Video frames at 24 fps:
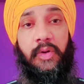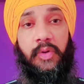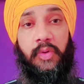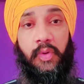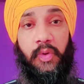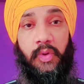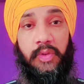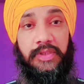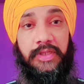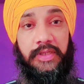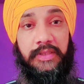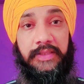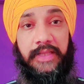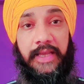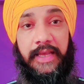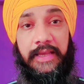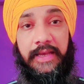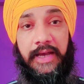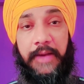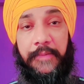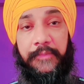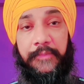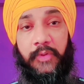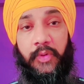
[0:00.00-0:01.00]
हो सकता है
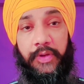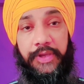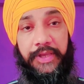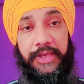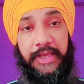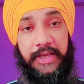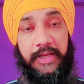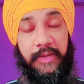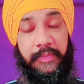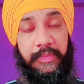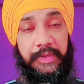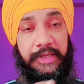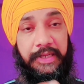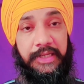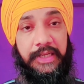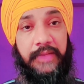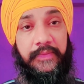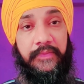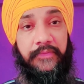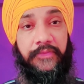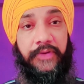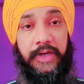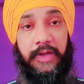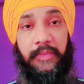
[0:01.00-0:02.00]
आपको एक महीने
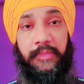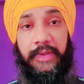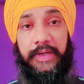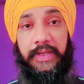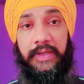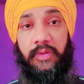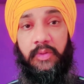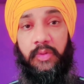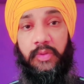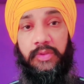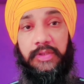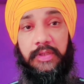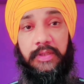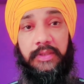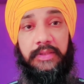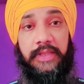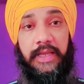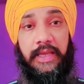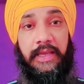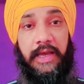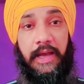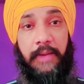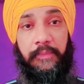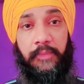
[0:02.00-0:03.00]
में फ़र्क पड़े हो सकता
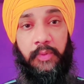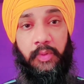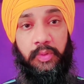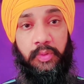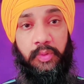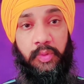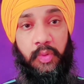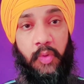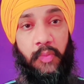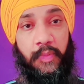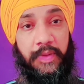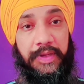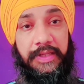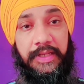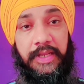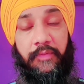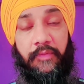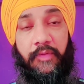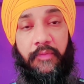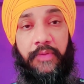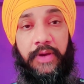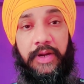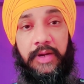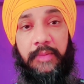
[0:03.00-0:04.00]
है आपको दो महीने
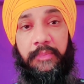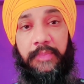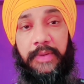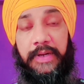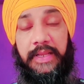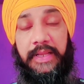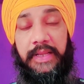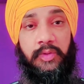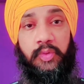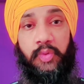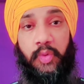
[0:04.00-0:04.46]
में फ़र्क पड़े